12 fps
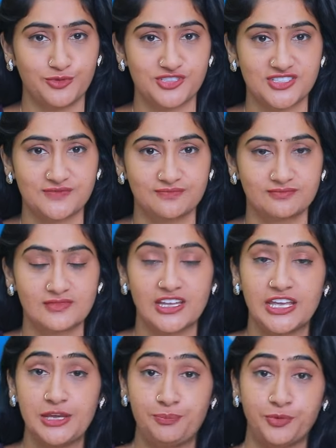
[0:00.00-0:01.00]
పోస్ట్
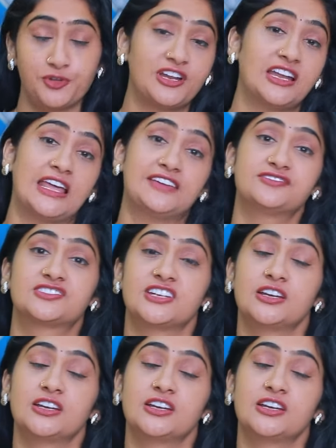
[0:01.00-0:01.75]
ఇప్పుడున్న లైఫ్